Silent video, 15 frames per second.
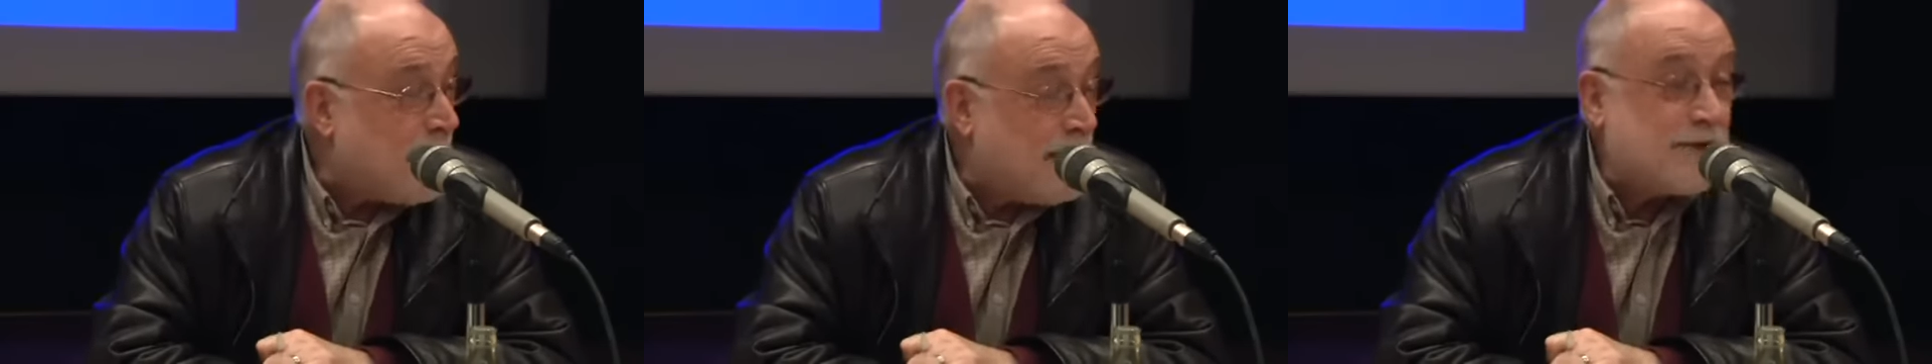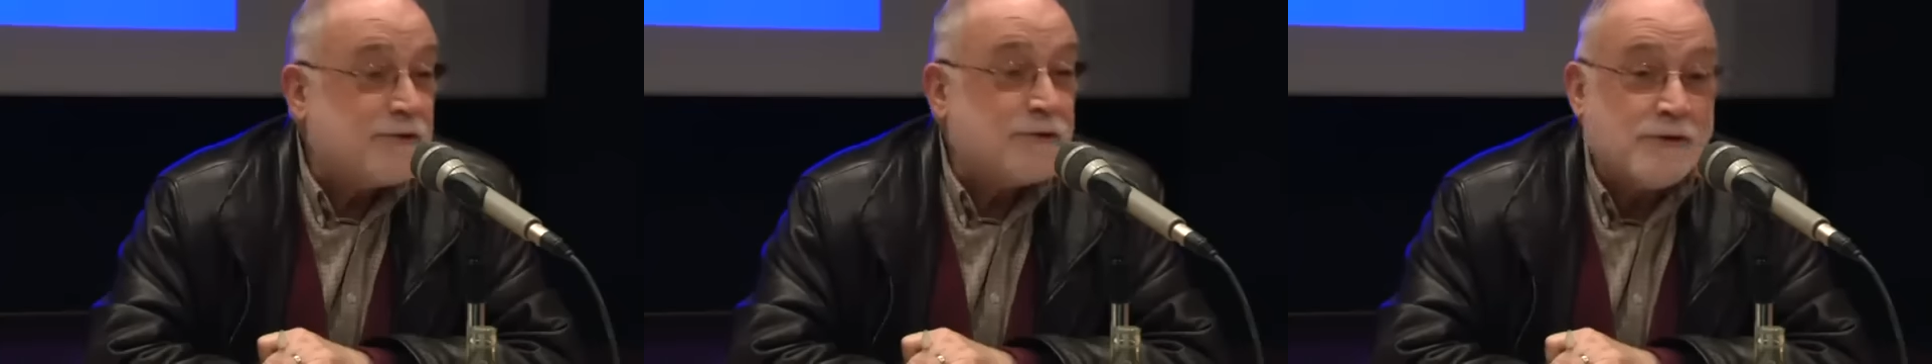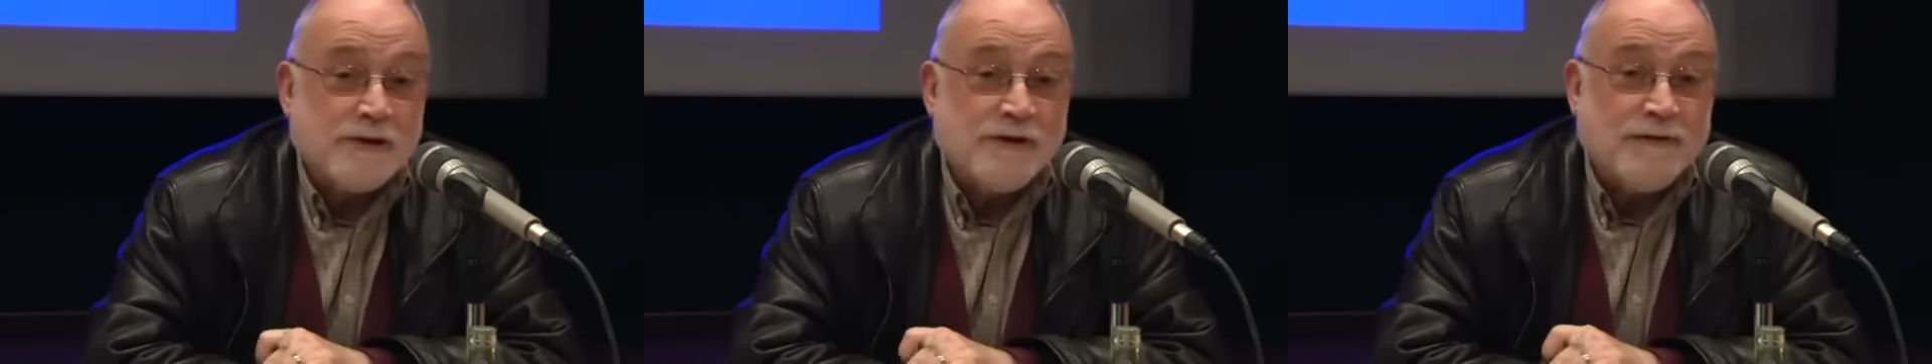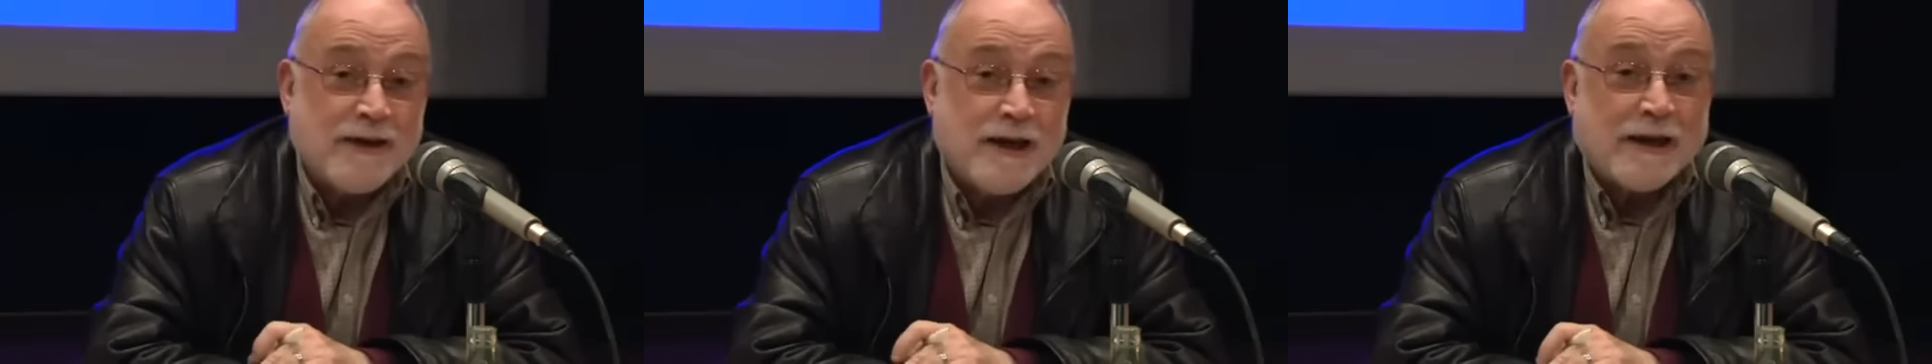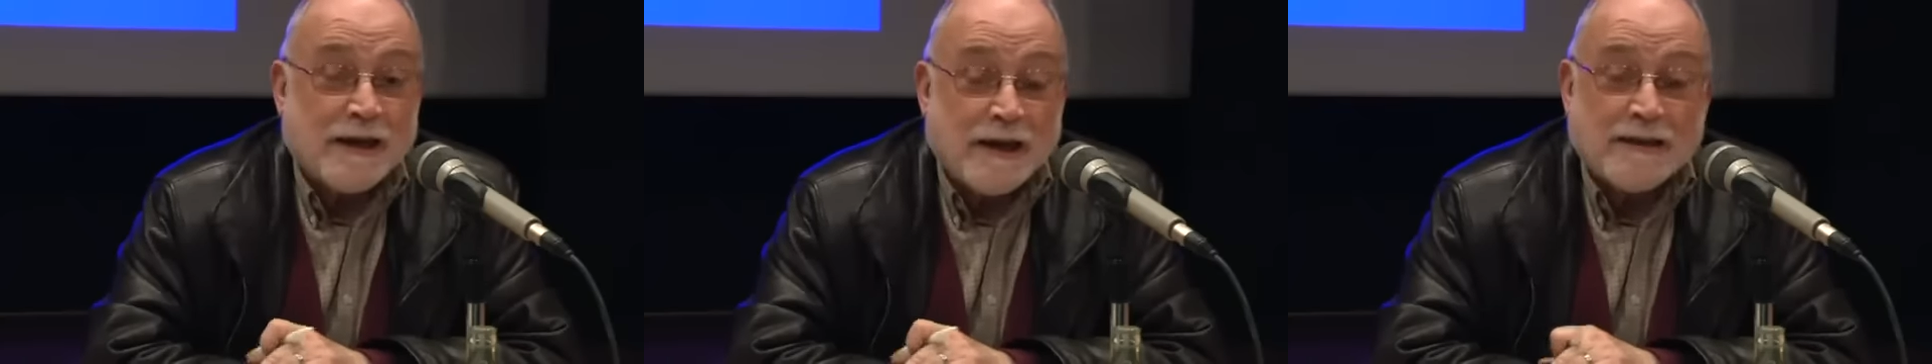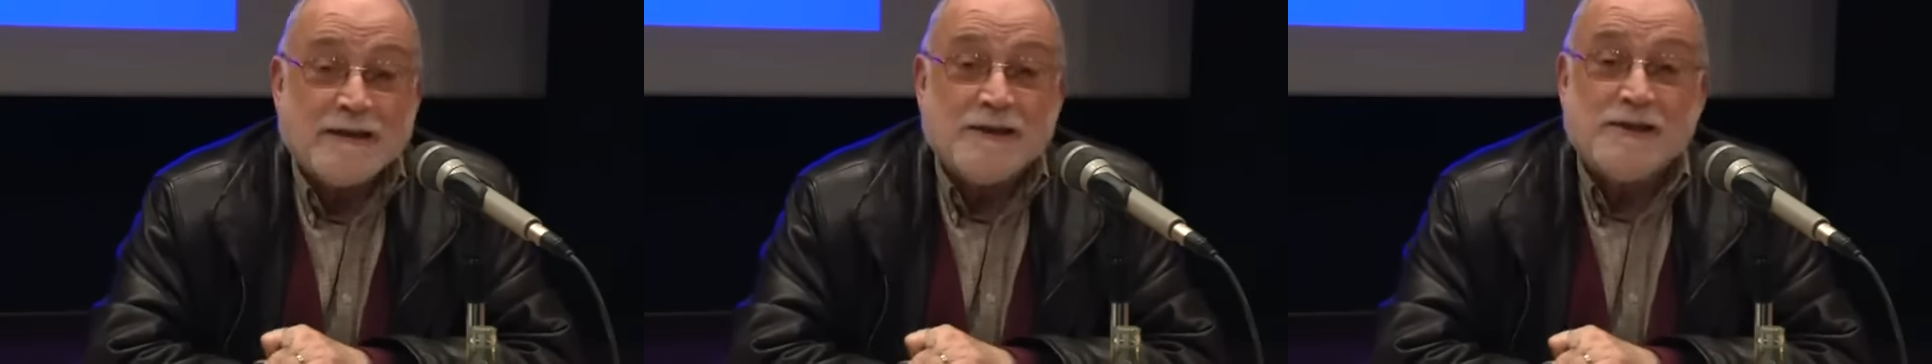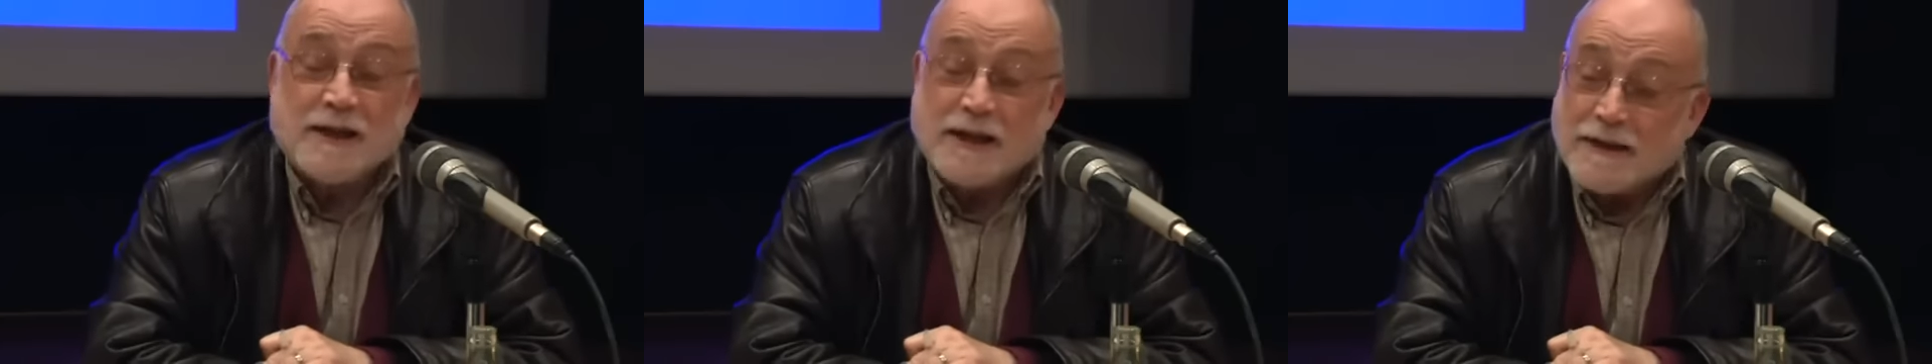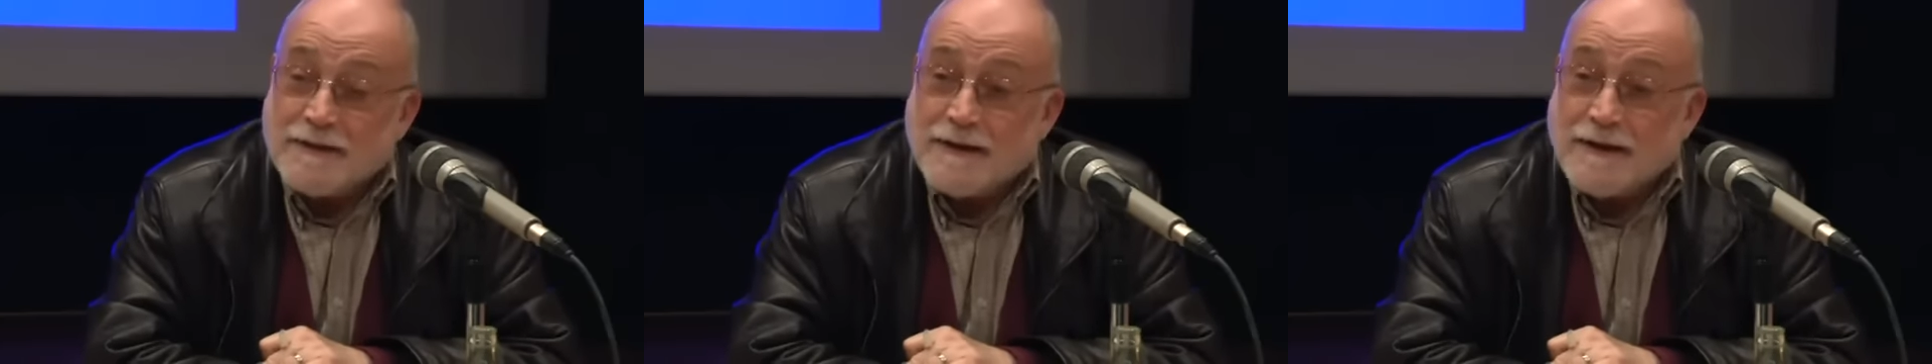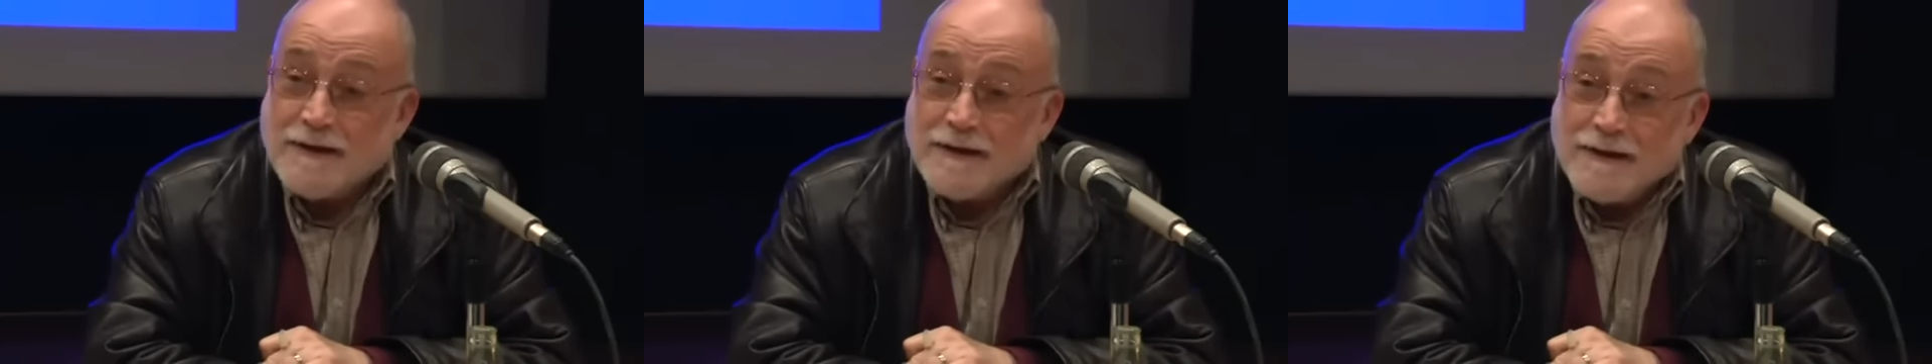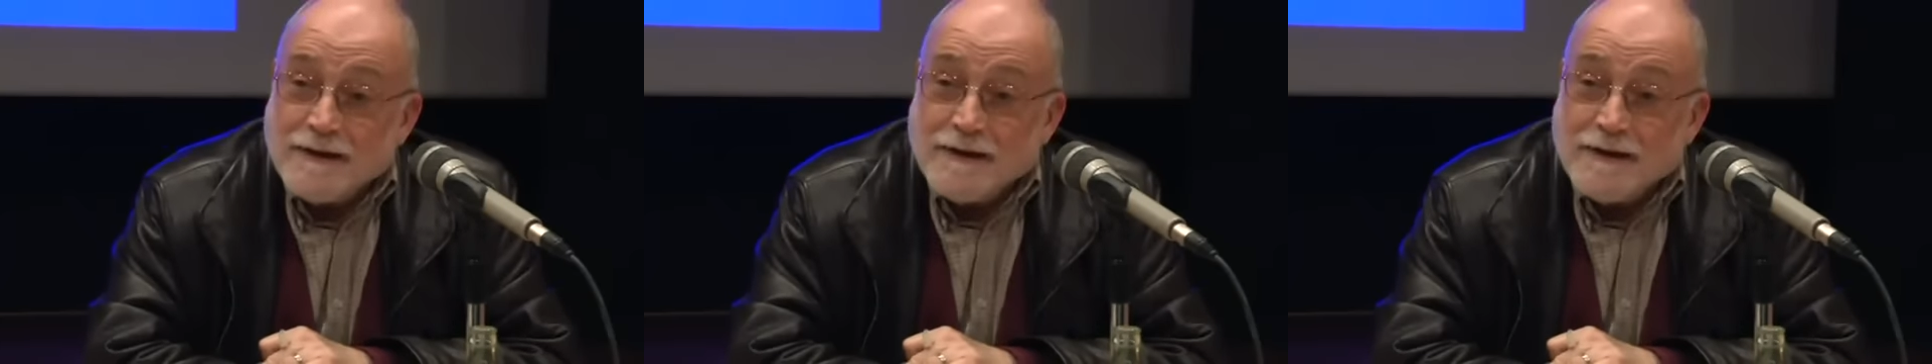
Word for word: Esto significa que alguien se queda